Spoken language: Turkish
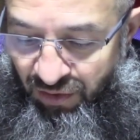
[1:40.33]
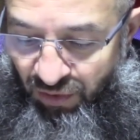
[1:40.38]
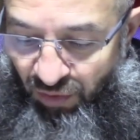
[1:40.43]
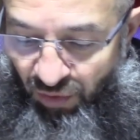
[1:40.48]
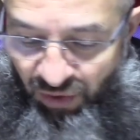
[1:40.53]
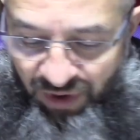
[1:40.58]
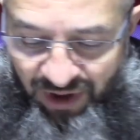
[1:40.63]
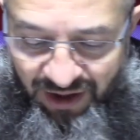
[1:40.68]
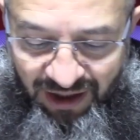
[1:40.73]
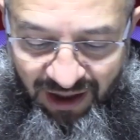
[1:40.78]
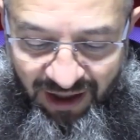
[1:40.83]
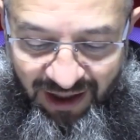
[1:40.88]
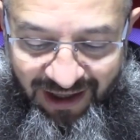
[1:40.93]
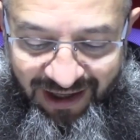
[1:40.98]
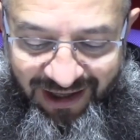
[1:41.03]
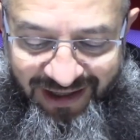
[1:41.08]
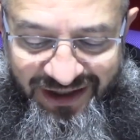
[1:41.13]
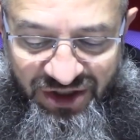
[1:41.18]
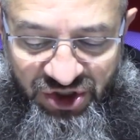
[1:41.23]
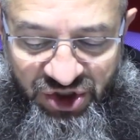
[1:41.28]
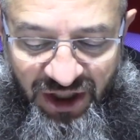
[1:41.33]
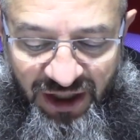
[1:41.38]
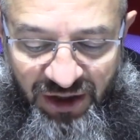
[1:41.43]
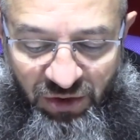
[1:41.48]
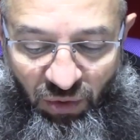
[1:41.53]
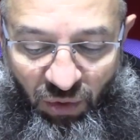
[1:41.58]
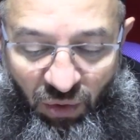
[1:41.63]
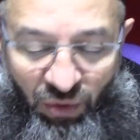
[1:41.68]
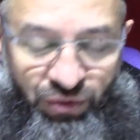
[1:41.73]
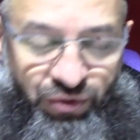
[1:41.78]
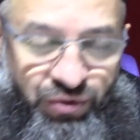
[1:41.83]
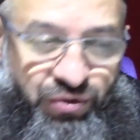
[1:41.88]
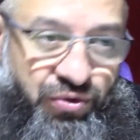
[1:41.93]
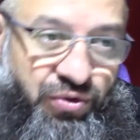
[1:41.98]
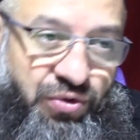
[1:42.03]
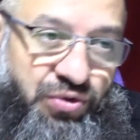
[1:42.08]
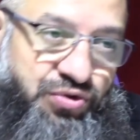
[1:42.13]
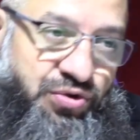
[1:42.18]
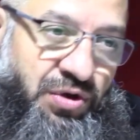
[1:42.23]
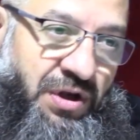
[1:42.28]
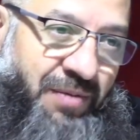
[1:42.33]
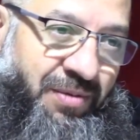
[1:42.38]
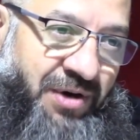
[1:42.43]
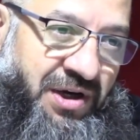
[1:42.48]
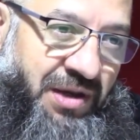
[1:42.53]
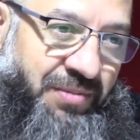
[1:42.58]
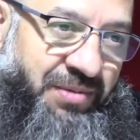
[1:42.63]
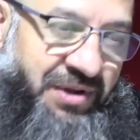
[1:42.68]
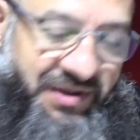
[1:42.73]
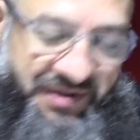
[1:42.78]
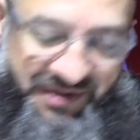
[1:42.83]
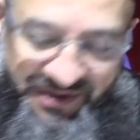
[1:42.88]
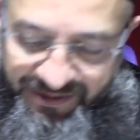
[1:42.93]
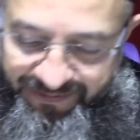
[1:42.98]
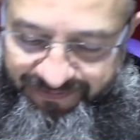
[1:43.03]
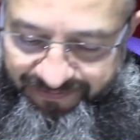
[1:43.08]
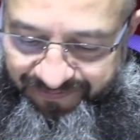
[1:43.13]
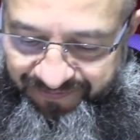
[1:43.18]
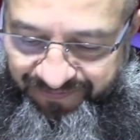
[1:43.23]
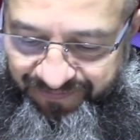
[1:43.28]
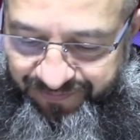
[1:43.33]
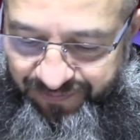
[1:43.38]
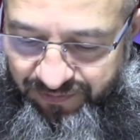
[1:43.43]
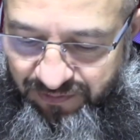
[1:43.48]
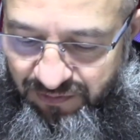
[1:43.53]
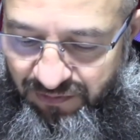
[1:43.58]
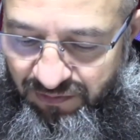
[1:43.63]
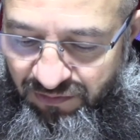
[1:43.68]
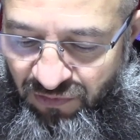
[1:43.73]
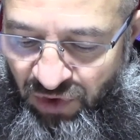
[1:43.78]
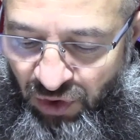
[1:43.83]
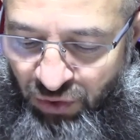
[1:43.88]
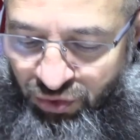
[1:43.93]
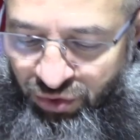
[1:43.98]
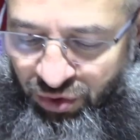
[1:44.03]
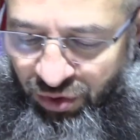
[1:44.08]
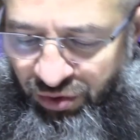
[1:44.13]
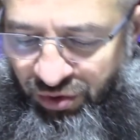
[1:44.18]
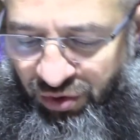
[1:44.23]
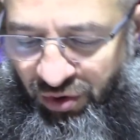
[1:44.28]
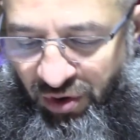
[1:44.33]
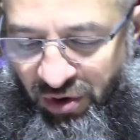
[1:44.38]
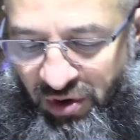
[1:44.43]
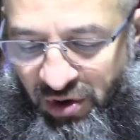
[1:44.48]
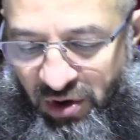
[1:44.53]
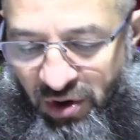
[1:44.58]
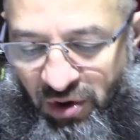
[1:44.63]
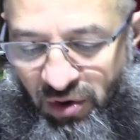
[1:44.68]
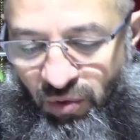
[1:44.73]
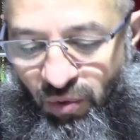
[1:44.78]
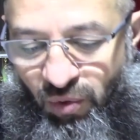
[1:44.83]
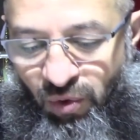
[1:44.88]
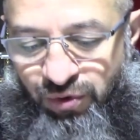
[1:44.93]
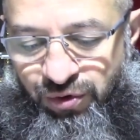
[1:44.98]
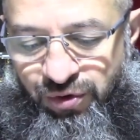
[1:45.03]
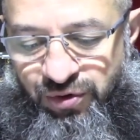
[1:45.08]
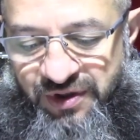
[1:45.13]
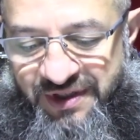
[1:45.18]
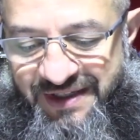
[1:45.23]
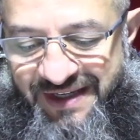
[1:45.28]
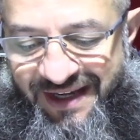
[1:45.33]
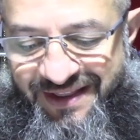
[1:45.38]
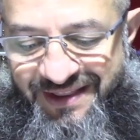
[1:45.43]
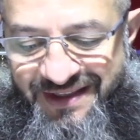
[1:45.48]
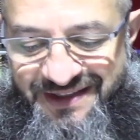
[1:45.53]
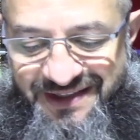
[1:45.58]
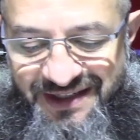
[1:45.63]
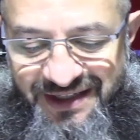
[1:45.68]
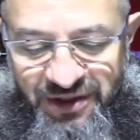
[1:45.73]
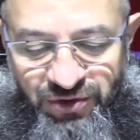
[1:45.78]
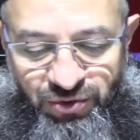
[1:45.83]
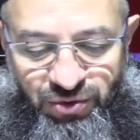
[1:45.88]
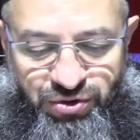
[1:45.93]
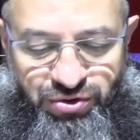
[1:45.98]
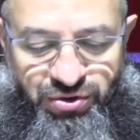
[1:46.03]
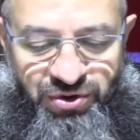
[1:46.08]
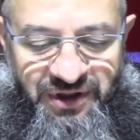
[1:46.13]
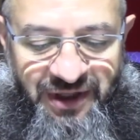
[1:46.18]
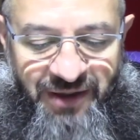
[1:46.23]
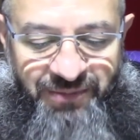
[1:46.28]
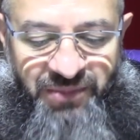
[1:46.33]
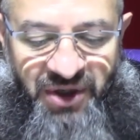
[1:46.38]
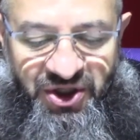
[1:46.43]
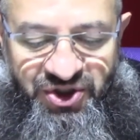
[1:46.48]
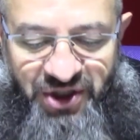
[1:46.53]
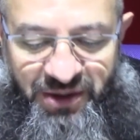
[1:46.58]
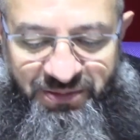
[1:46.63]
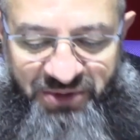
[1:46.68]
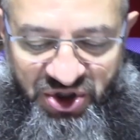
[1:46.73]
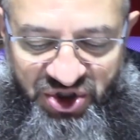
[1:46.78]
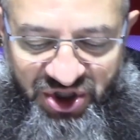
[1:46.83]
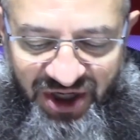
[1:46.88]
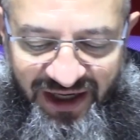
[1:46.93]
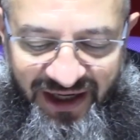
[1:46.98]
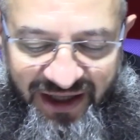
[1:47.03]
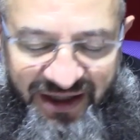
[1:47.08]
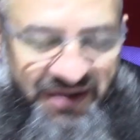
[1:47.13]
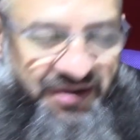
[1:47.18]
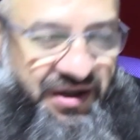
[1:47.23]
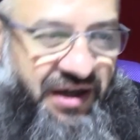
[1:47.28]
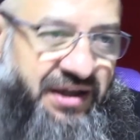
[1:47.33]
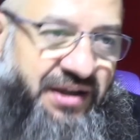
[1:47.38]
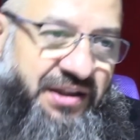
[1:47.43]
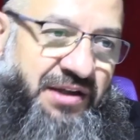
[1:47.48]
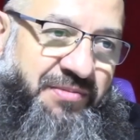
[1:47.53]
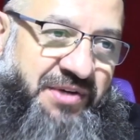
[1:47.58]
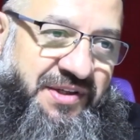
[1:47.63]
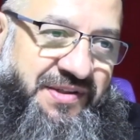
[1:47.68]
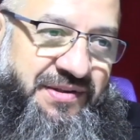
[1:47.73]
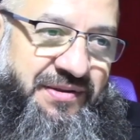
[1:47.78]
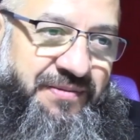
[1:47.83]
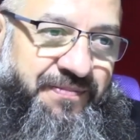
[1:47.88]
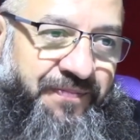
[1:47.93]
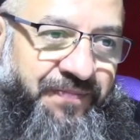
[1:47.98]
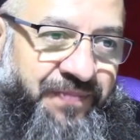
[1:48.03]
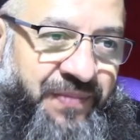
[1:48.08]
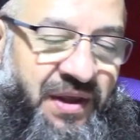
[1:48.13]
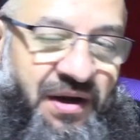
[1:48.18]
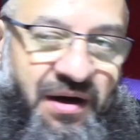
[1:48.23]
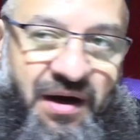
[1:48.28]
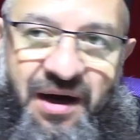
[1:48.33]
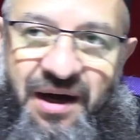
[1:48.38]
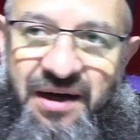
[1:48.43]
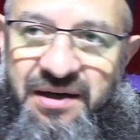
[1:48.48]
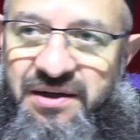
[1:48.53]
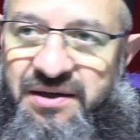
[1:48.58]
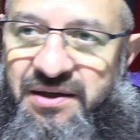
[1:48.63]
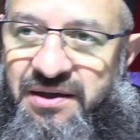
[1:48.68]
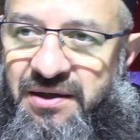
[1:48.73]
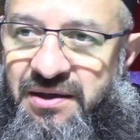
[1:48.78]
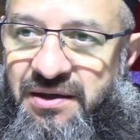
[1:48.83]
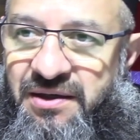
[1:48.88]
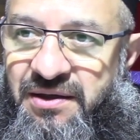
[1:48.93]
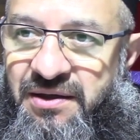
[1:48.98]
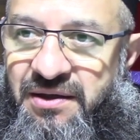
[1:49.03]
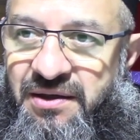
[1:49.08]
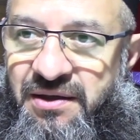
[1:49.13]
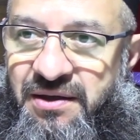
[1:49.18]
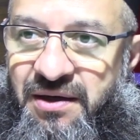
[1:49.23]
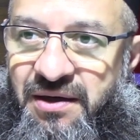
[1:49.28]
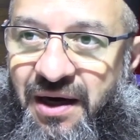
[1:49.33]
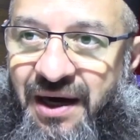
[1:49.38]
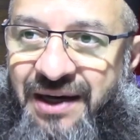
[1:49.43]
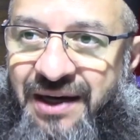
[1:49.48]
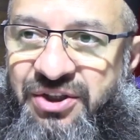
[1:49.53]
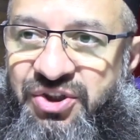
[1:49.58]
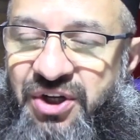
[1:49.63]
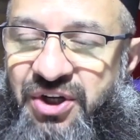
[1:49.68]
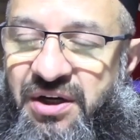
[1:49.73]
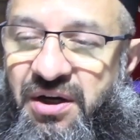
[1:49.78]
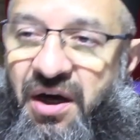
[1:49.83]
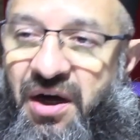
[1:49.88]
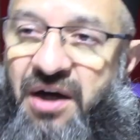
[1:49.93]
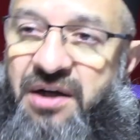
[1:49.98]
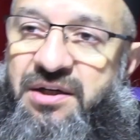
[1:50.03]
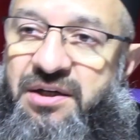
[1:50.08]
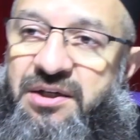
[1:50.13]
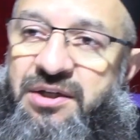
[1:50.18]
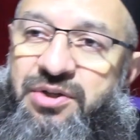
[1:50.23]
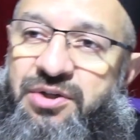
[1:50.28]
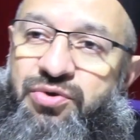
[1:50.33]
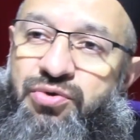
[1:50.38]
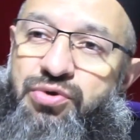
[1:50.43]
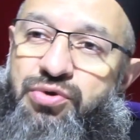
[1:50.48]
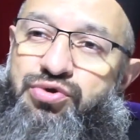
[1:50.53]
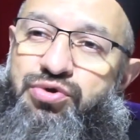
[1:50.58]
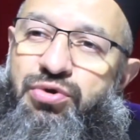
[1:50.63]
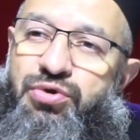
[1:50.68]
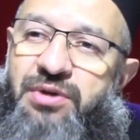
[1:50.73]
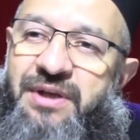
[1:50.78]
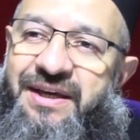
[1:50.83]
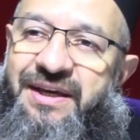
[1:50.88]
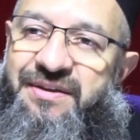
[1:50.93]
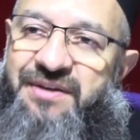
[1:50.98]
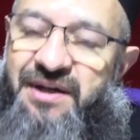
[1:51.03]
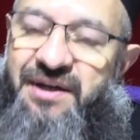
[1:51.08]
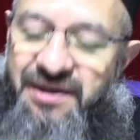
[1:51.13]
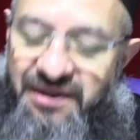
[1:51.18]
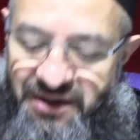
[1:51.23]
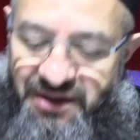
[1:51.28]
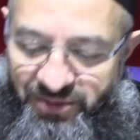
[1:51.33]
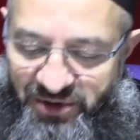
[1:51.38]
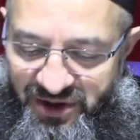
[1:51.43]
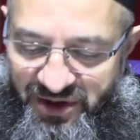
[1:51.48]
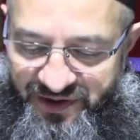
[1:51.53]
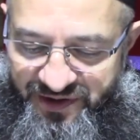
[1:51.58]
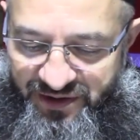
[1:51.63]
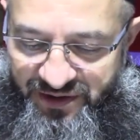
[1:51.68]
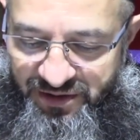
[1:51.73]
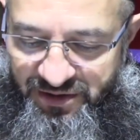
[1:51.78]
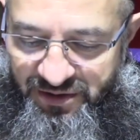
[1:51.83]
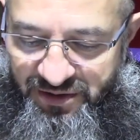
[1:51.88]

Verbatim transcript: ona ancak onun gözüyle bakabilirsin. Çünkü onu kendisinin gözünden başka bir şeyle idrak edemezsin. Hakkı ancak hakkın gözüyle idrak edebilirsin.